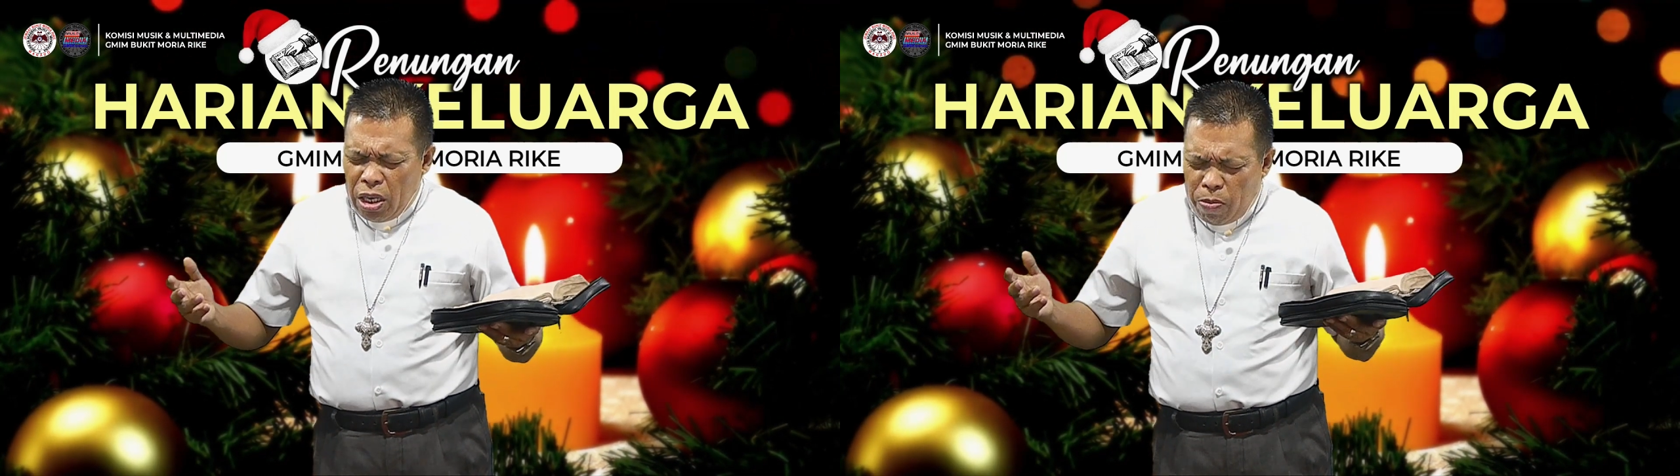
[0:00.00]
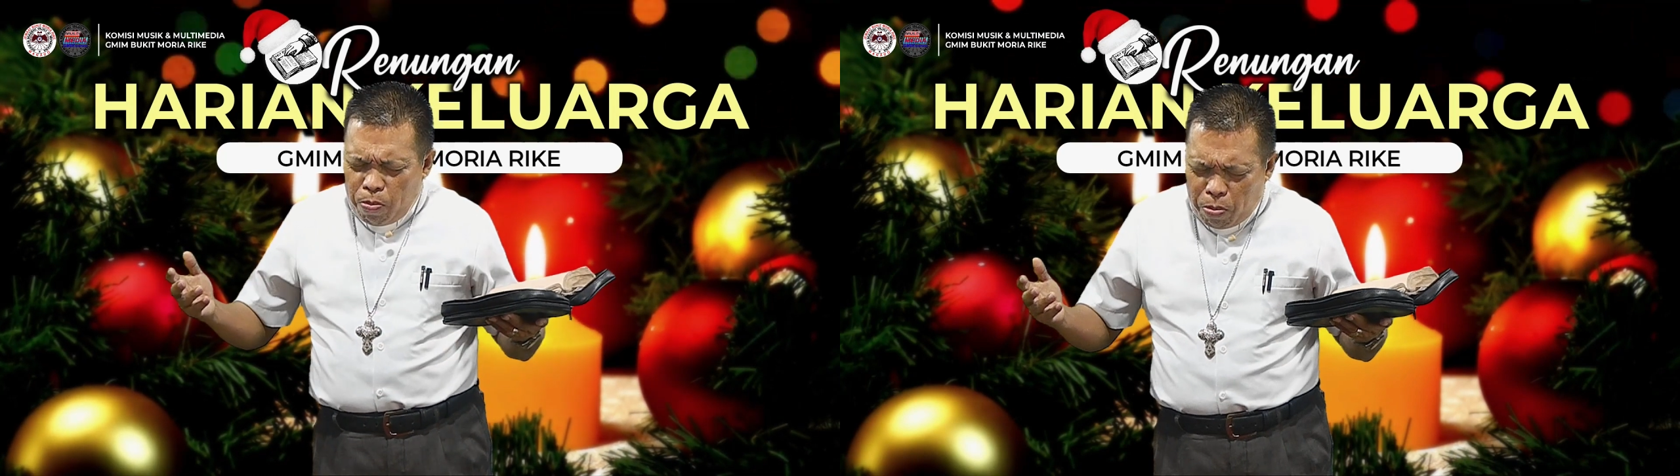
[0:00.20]

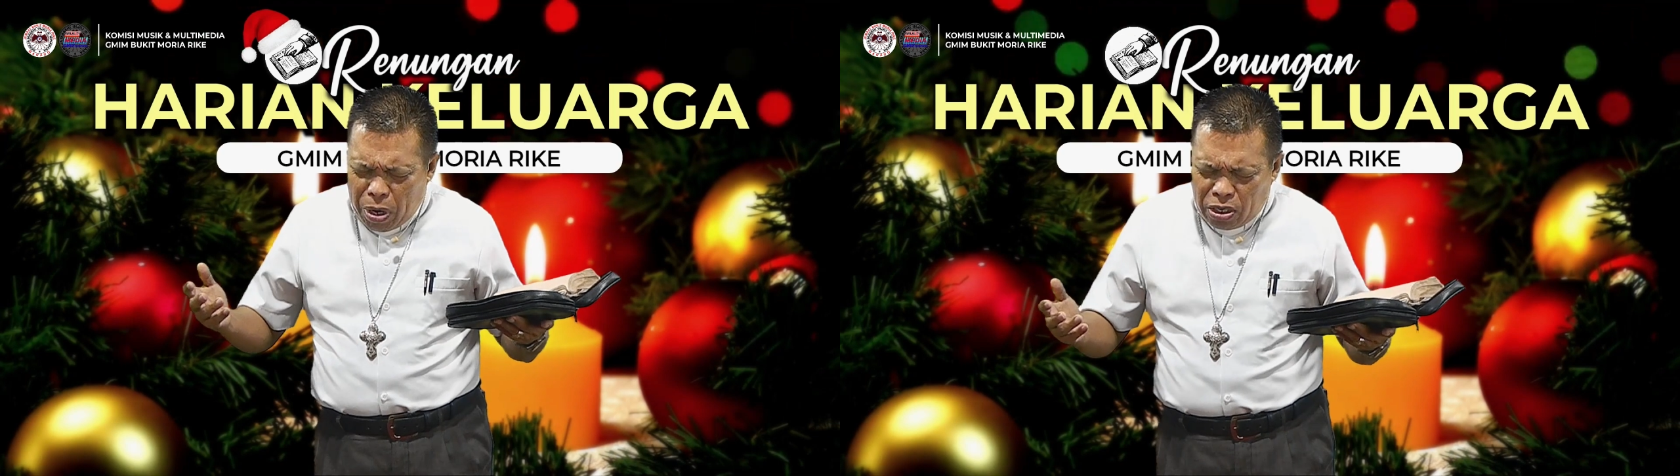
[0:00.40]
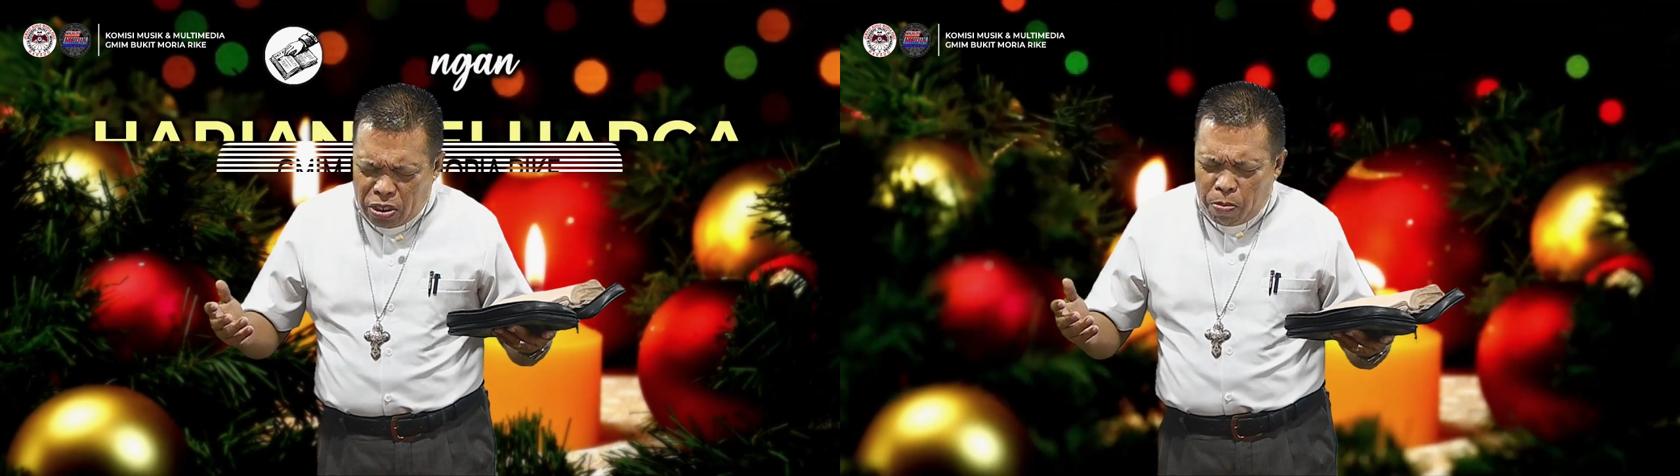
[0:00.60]

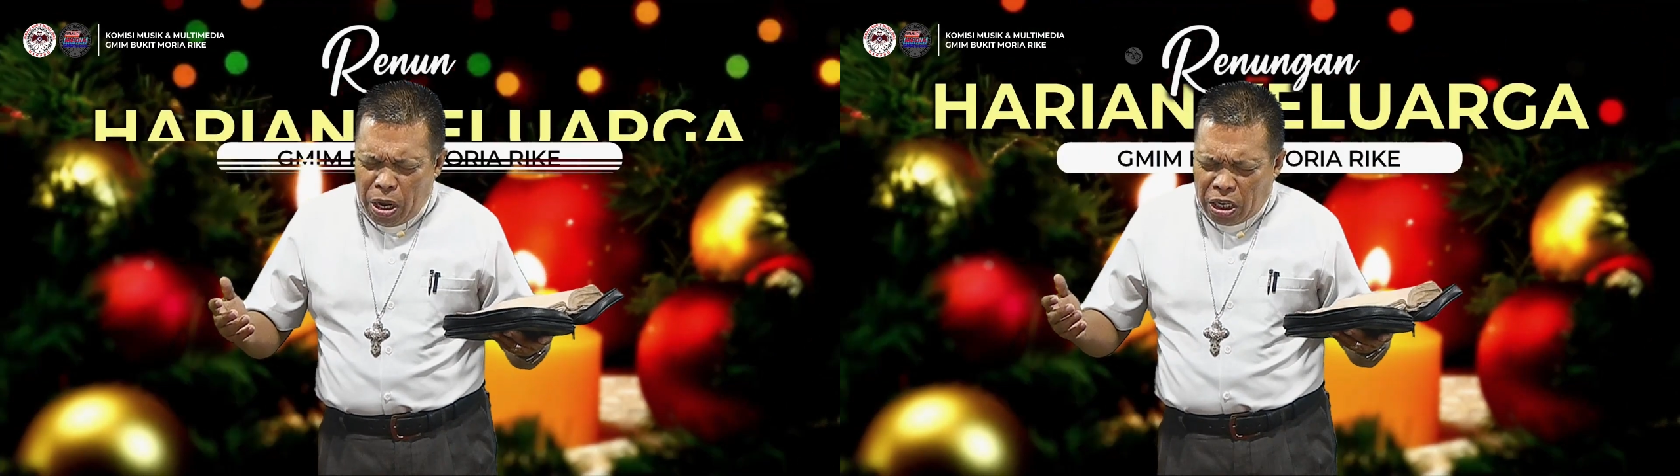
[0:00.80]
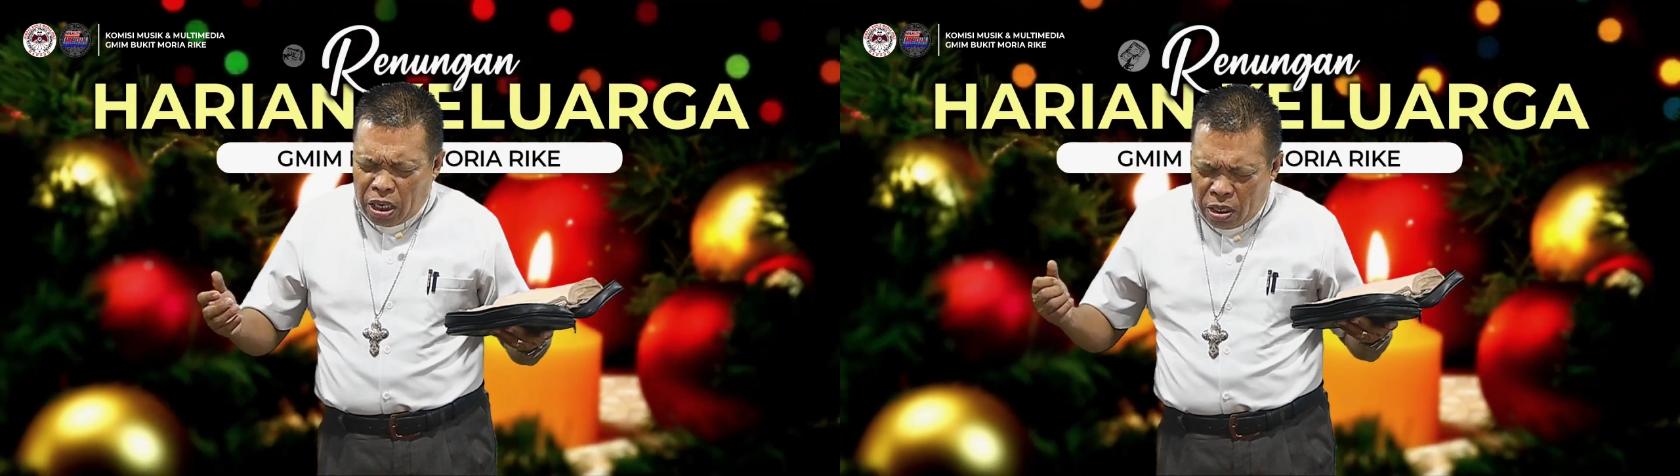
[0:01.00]
iman
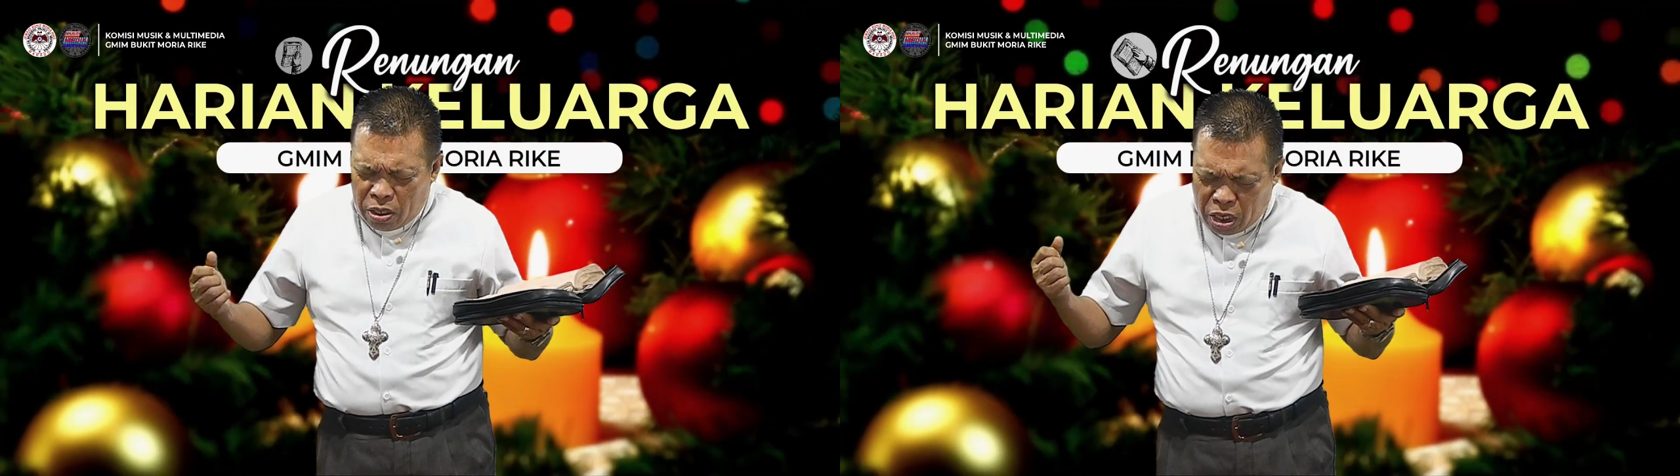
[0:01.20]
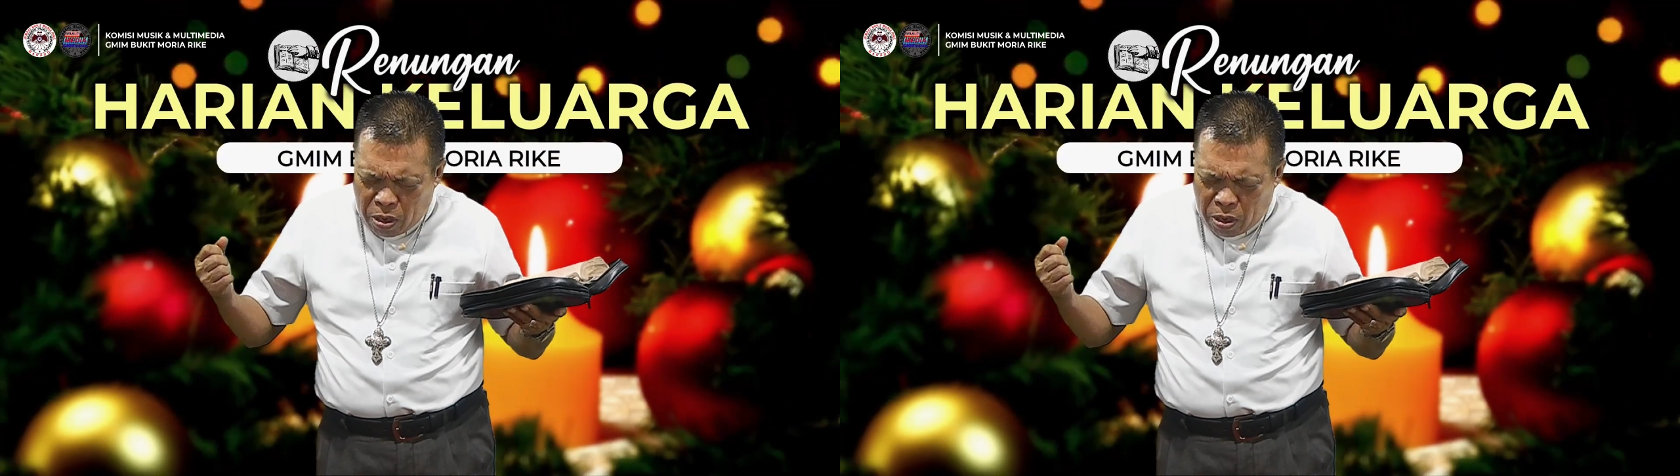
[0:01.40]
semakin